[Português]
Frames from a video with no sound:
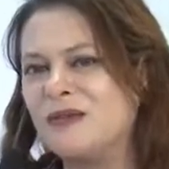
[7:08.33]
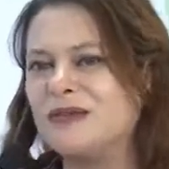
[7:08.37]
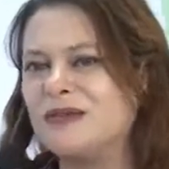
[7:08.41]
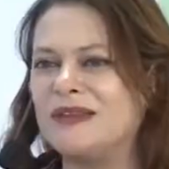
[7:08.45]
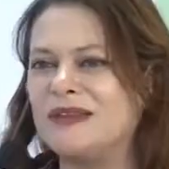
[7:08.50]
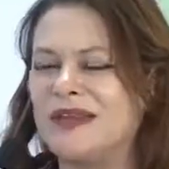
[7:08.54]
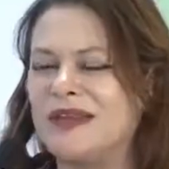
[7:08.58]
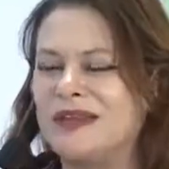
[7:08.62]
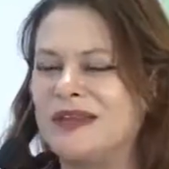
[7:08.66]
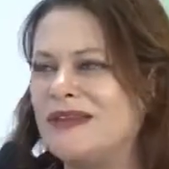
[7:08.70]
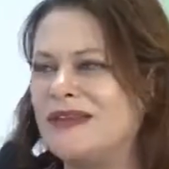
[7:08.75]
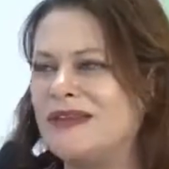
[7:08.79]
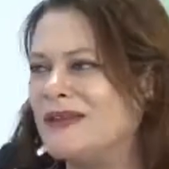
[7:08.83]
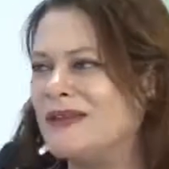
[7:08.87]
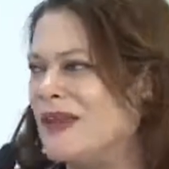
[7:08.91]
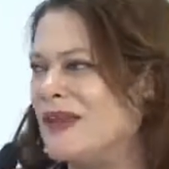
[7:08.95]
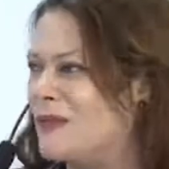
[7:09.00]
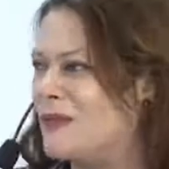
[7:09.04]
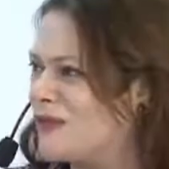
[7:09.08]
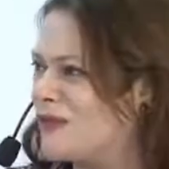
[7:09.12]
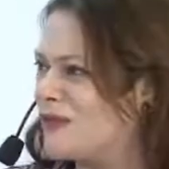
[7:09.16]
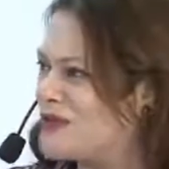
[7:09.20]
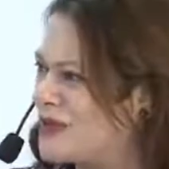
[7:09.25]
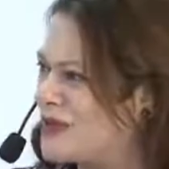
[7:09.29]
Né, né
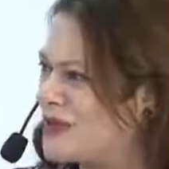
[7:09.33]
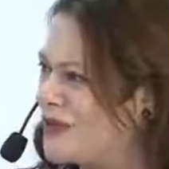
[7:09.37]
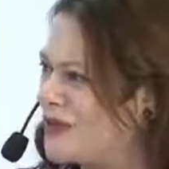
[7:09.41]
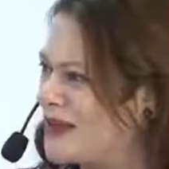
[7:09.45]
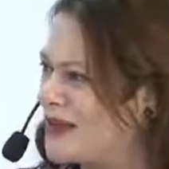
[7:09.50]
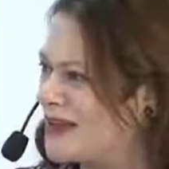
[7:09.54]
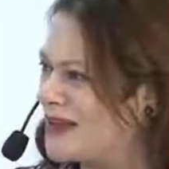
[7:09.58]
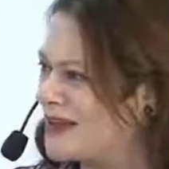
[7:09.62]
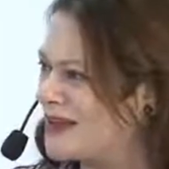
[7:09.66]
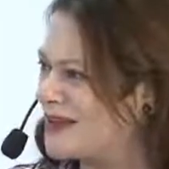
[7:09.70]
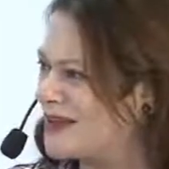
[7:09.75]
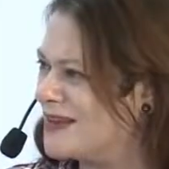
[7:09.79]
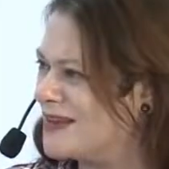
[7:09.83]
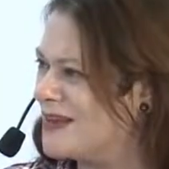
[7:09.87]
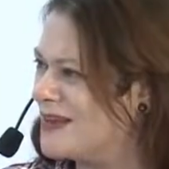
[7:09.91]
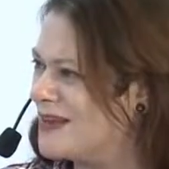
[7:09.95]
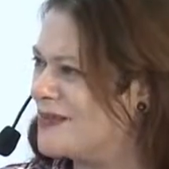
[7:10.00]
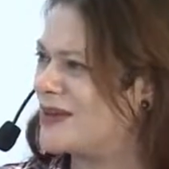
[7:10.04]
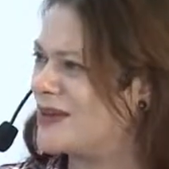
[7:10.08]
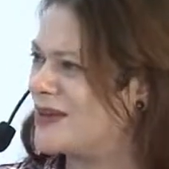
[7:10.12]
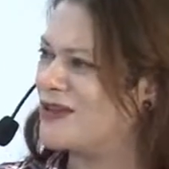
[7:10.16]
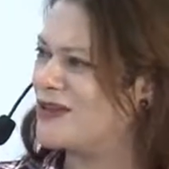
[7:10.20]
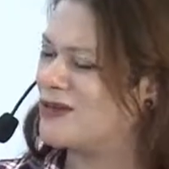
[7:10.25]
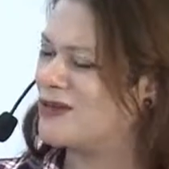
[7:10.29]
professora Fernanda?
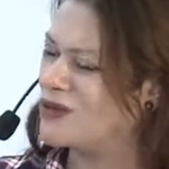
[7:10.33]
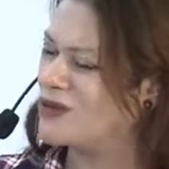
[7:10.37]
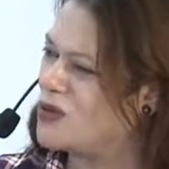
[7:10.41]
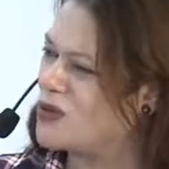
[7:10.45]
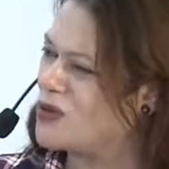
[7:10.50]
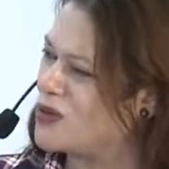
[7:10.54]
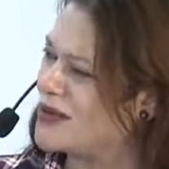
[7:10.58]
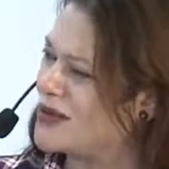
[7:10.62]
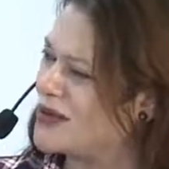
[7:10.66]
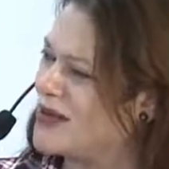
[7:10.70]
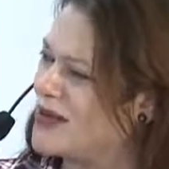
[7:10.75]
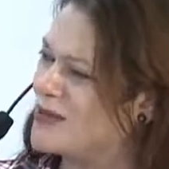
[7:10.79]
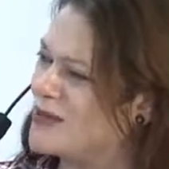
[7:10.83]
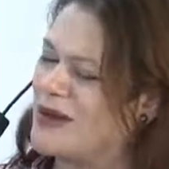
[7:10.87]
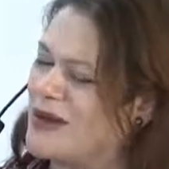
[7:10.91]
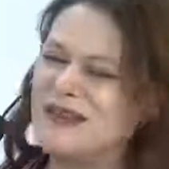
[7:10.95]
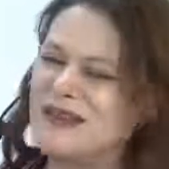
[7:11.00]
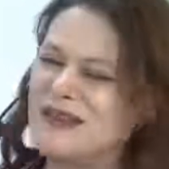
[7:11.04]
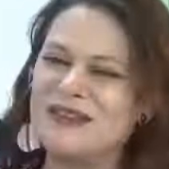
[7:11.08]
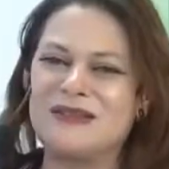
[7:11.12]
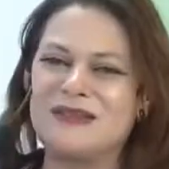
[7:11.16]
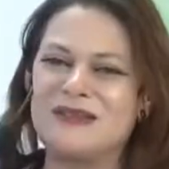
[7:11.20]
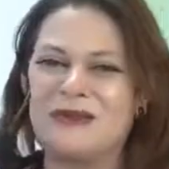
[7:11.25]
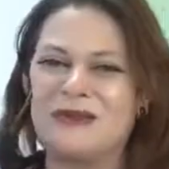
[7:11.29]
Para que tudo corra na
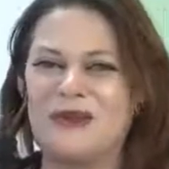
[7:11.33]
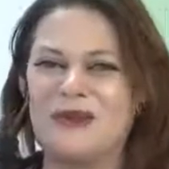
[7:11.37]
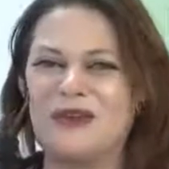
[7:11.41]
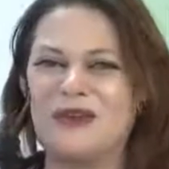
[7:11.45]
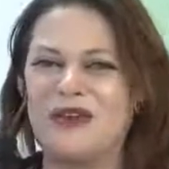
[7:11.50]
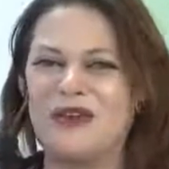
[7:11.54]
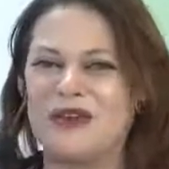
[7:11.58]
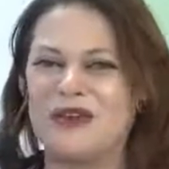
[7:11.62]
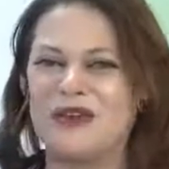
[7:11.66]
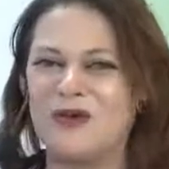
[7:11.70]
mais perfeita